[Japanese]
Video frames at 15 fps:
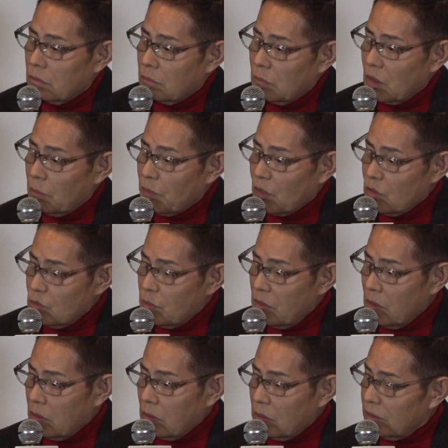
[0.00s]
まあ、やっぱり一
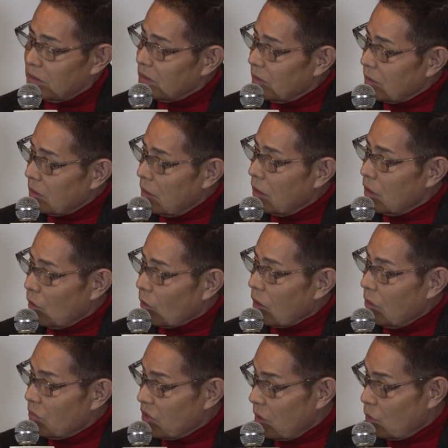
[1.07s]
番考えるのは
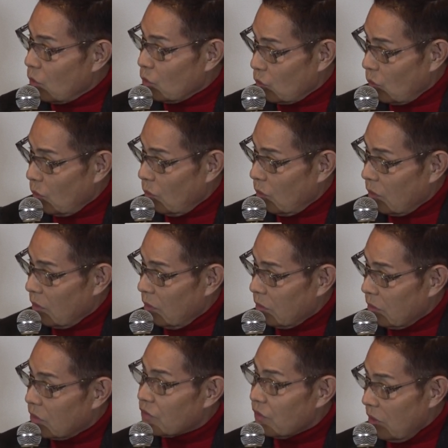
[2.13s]
かみさんのこと
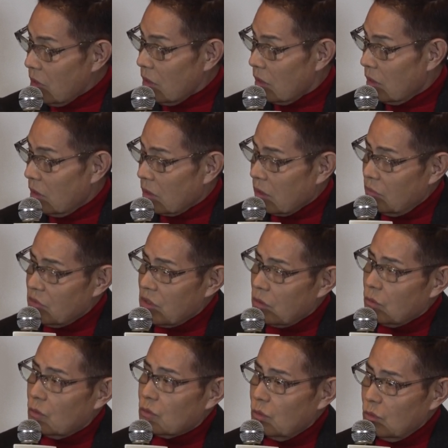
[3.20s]
ですよね。かみ、はい、うん、さ
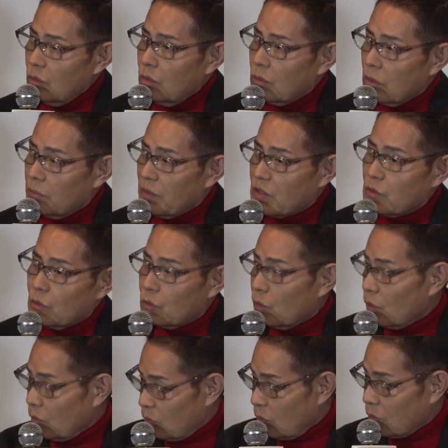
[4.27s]
んのこととやっぱり仕事
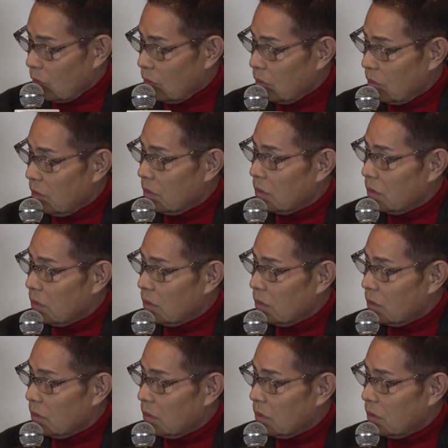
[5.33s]
のことと